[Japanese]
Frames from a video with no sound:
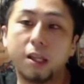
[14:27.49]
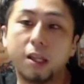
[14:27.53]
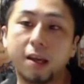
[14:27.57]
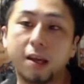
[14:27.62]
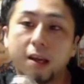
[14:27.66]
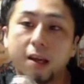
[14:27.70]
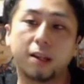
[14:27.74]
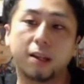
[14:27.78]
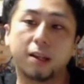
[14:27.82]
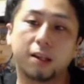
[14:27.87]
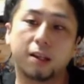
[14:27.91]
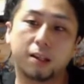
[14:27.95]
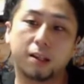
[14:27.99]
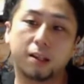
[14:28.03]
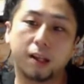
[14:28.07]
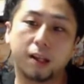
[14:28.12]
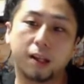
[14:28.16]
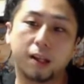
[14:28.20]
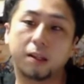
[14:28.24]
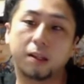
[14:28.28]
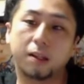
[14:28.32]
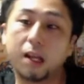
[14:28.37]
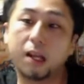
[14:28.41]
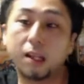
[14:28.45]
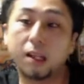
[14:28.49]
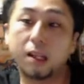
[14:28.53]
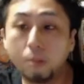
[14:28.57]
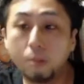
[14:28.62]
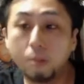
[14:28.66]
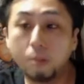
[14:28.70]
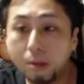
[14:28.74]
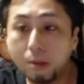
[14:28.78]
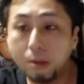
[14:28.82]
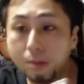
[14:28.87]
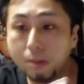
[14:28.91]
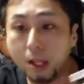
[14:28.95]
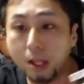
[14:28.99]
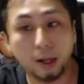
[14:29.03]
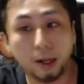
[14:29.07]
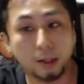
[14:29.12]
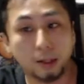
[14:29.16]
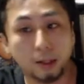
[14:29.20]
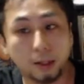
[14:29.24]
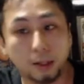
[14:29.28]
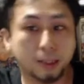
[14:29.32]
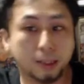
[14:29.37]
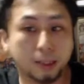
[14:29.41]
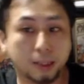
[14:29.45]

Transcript: で聞かなかったら何にも意味ねえからね。